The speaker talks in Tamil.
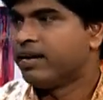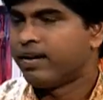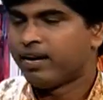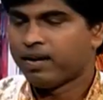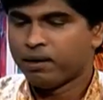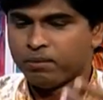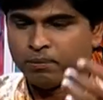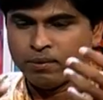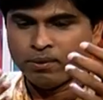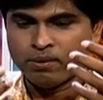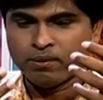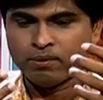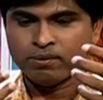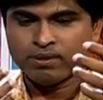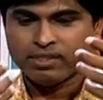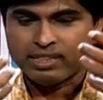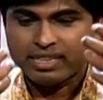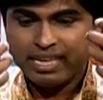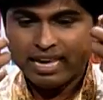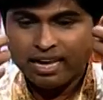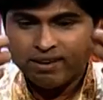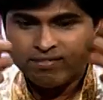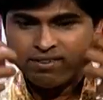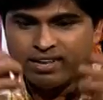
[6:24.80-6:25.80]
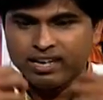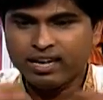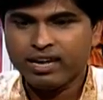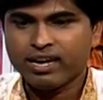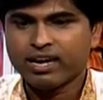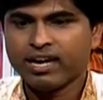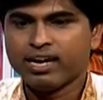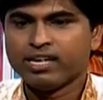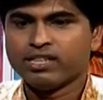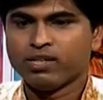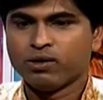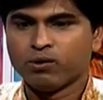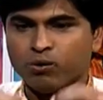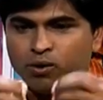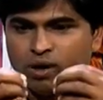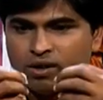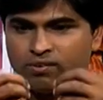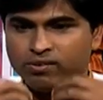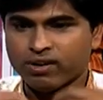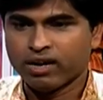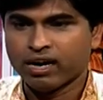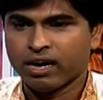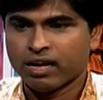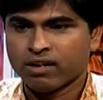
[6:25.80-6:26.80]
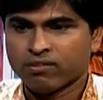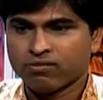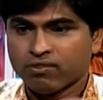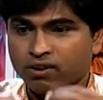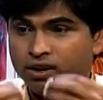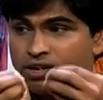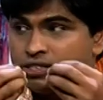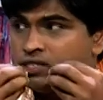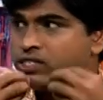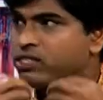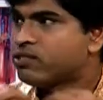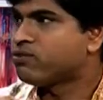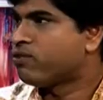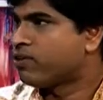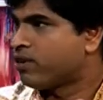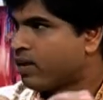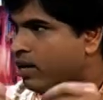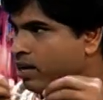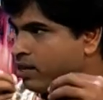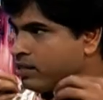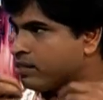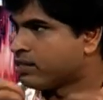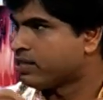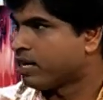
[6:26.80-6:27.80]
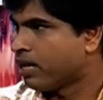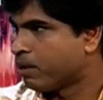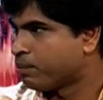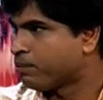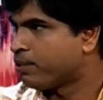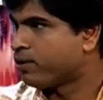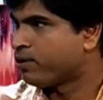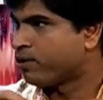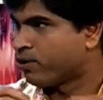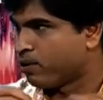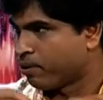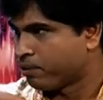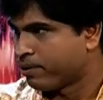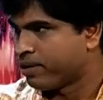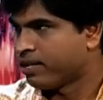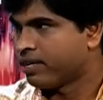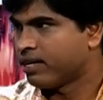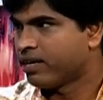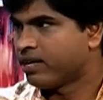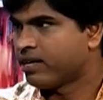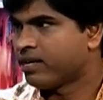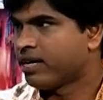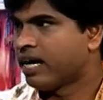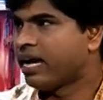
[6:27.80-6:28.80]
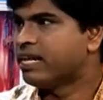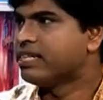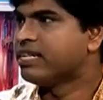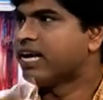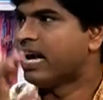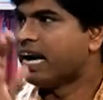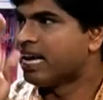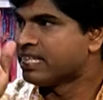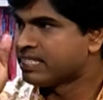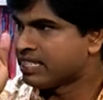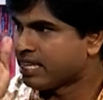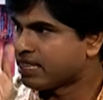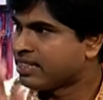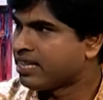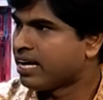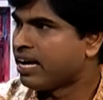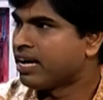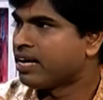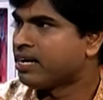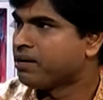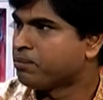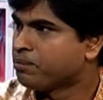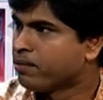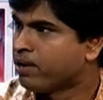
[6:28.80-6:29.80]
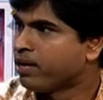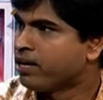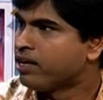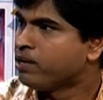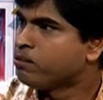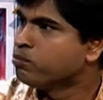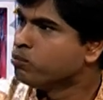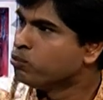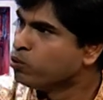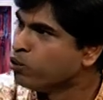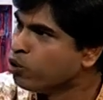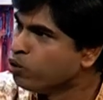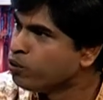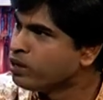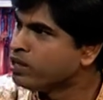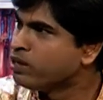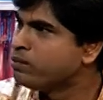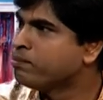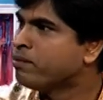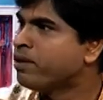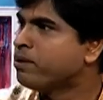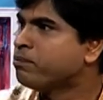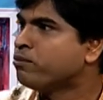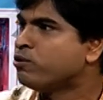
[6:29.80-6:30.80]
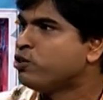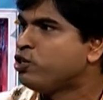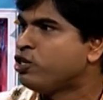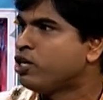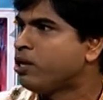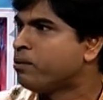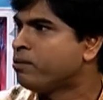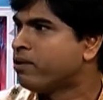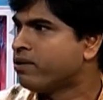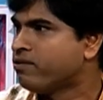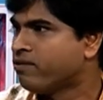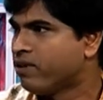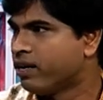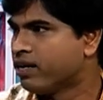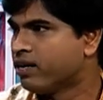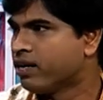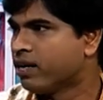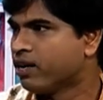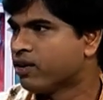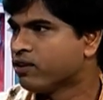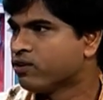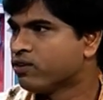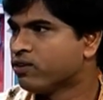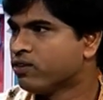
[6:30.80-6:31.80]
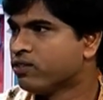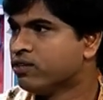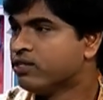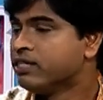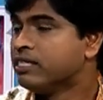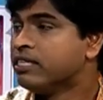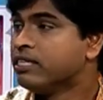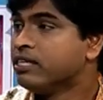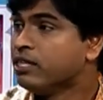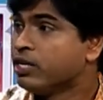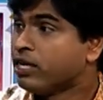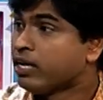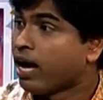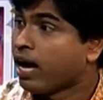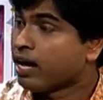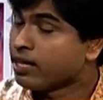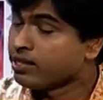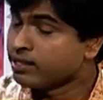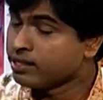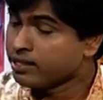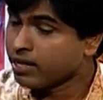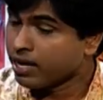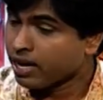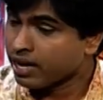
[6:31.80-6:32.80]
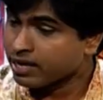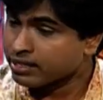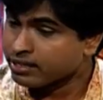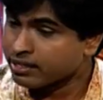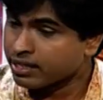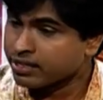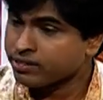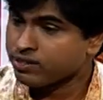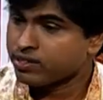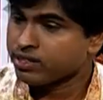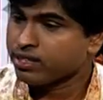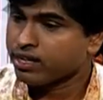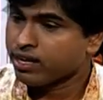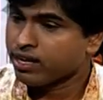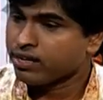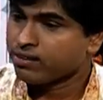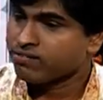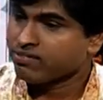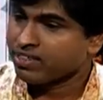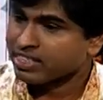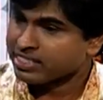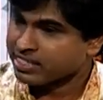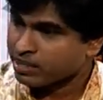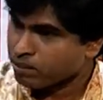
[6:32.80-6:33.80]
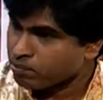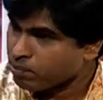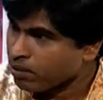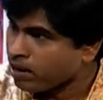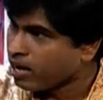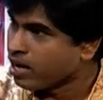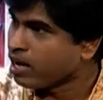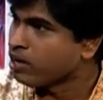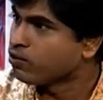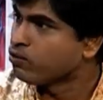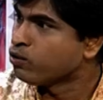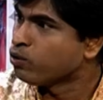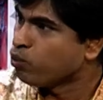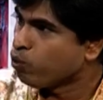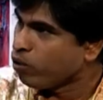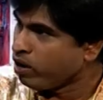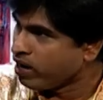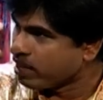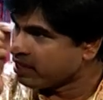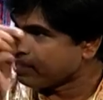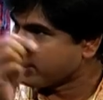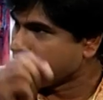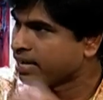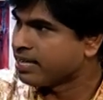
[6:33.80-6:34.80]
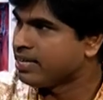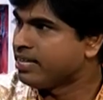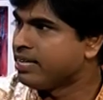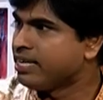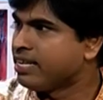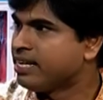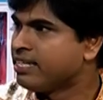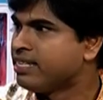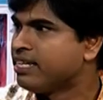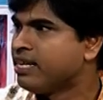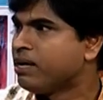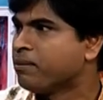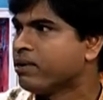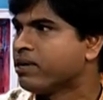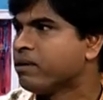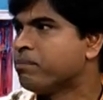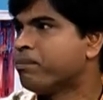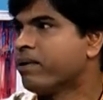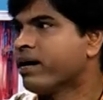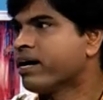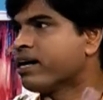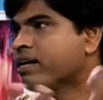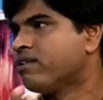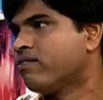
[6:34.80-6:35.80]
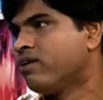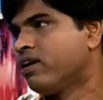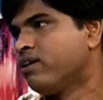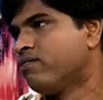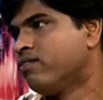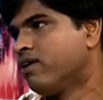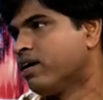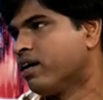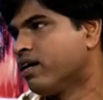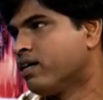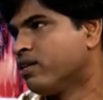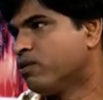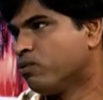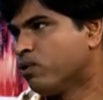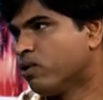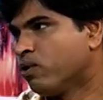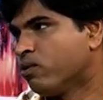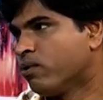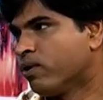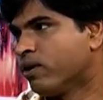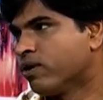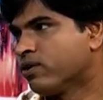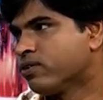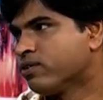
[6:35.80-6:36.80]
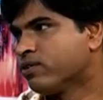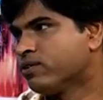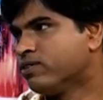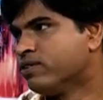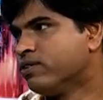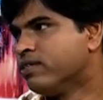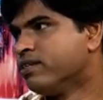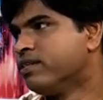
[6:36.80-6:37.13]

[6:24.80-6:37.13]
நம்ம தேவையில்லாத உணவுகளை ஃபாஸ்ட்டு ஃபுட்டெல்லாம் சாப்பிட்டோம் அப்படின்னா அது அசத்தாக மாறி முழுவதுமாக முற்றிலுமாக வெளியாகும் அந்த அசத்துக்கள் விஷமாகவும் உள்ளே தங்கியிருந்து நமக்கு பக்க விளைவுகளையும் உருவாக்கும்